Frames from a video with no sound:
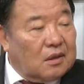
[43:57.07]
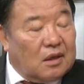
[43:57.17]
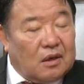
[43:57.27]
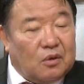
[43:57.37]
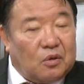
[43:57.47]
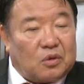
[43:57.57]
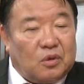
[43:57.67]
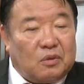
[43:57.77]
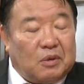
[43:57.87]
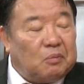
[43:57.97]
あの少
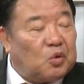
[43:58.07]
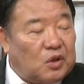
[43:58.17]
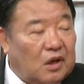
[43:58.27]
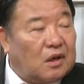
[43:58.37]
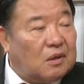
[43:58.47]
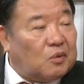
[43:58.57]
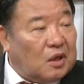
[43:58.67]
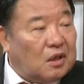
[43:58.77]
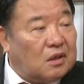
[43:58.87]
し貧乏しながらでもね生き